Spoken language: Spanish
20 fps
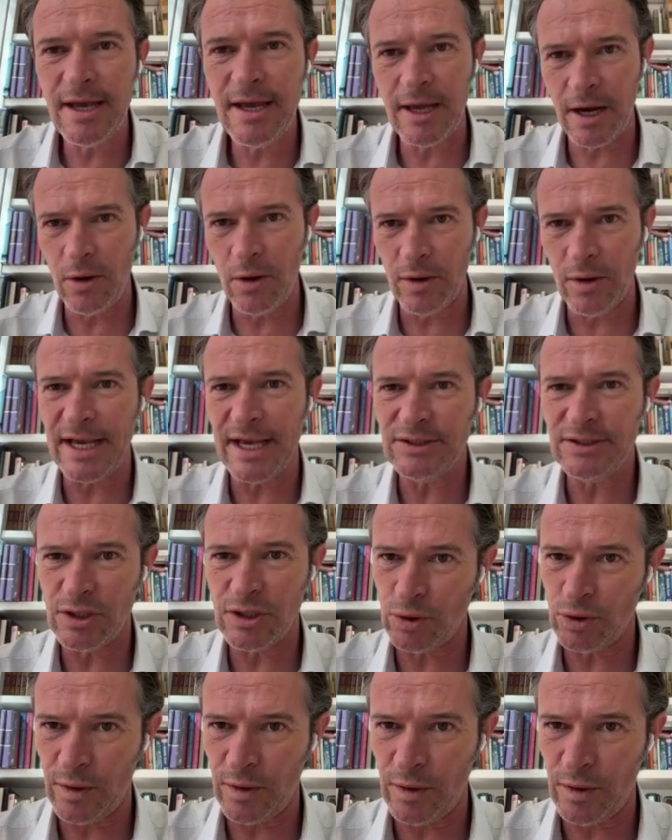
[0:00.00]
Y creo que
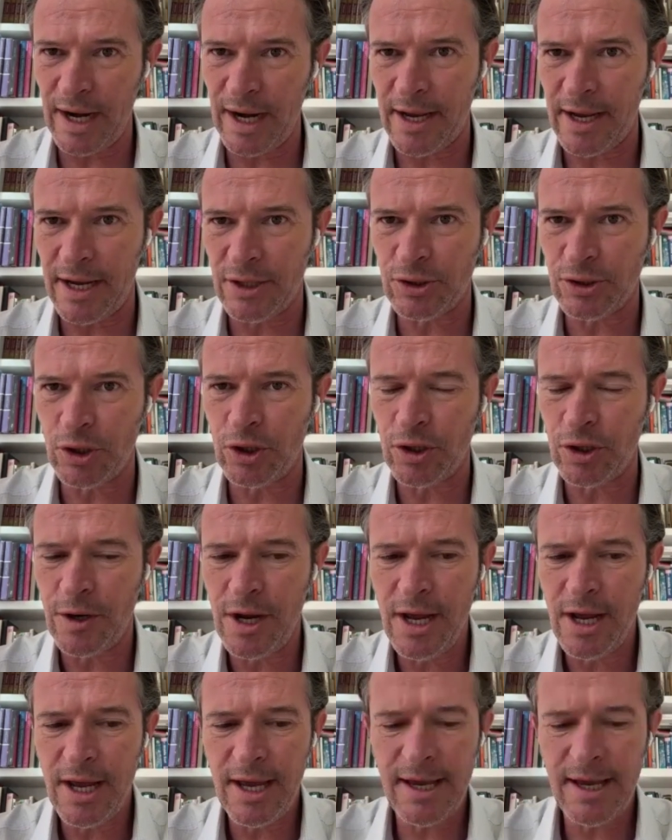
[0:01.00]
eso es un gran
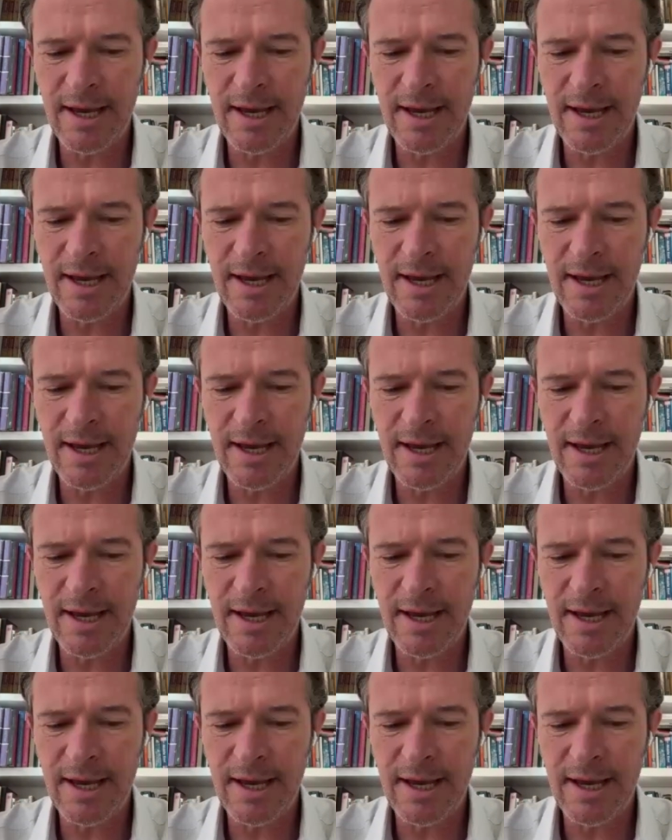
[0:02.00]
error